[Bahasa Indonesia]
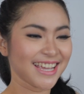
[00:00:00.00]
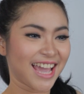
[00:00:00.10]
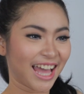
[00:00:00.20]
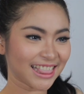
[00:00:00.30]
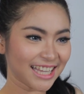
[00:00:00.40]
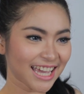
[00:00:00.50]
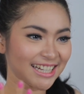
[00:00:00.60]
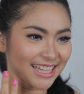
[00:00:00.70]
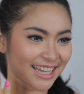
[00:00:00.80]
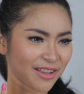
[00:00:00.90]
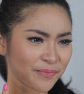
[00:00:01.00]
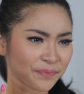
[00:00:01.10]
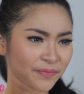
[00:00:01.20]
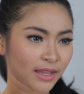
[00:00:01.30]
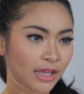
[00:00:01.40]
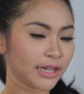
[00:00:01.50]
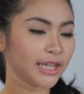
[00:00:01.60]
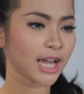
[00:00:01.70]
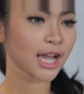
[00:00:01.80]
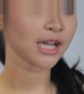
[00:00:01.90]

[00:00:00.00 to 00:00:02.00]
yang ketiga nih dia